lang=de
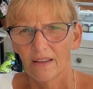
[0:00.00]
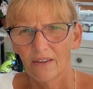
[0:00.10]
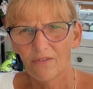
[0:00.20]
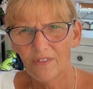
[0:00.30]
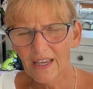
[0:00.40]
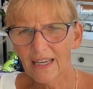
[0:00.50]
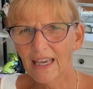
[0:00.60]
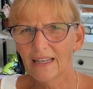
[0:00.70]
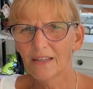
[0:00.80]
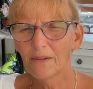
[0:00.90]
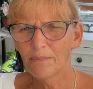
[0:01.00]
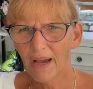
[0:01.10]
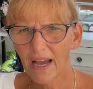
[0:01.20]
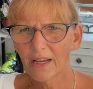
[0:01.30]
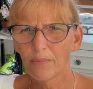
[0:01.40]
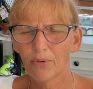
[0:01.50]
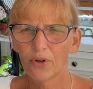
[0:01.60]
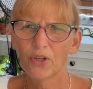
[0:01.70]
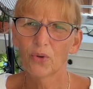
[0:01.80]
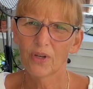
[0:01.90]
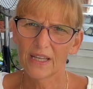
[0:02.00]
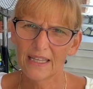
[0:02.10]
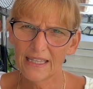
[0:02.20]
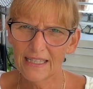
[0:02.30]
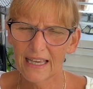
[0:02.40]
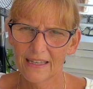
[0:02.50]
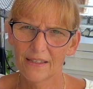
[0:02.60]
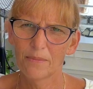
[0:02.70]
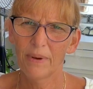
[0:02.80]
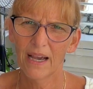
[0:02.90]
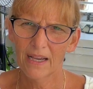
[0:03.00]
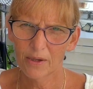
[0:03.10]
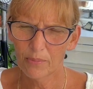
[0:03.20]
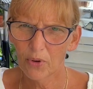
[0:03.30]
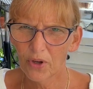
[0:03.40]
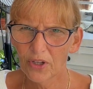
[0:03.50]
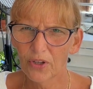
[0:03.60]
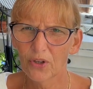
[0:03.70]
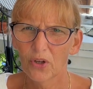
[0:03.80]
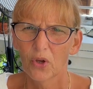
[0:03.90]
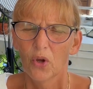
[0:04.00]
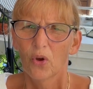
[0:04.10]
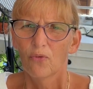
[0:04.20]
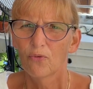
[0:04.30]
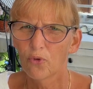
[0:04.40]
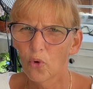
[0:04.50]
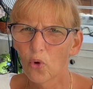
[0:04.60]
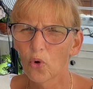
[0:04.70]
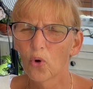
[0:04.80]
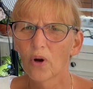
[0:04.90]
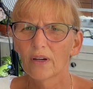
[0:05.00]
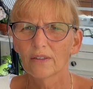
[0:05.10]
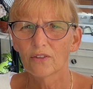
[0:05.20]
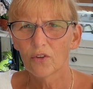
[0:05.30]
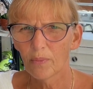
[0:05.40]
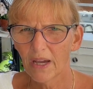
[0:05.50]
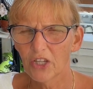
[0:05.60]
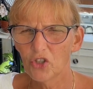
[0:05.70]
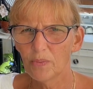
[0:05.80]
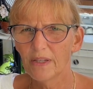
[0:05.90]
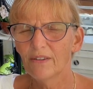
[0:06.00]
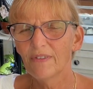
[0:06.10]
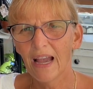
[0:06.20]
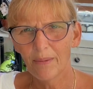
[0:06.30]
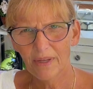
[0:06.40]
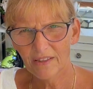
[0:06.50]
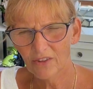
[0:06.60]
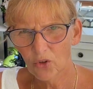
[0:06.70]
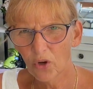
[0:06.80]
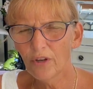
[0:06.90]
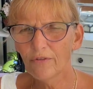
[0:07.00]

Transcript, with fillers: Wir kennen ein paar Gebäude oder ich kenne ein paar Gebäude, wo zum Beispiel, wir haben jetzt einen neuen